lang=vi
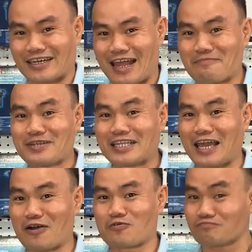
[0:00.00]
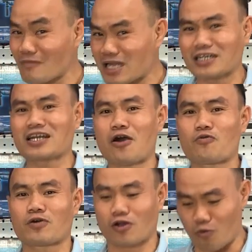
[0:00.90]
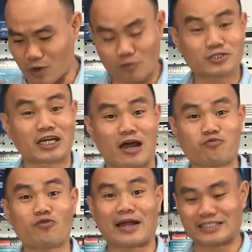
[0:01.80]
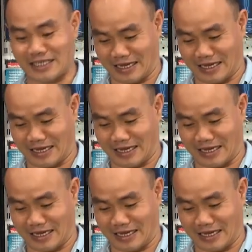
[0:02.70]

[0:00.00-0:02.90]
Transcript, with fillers: đem đi theo bất cứ đâu cũng không sờ nóng của bán chị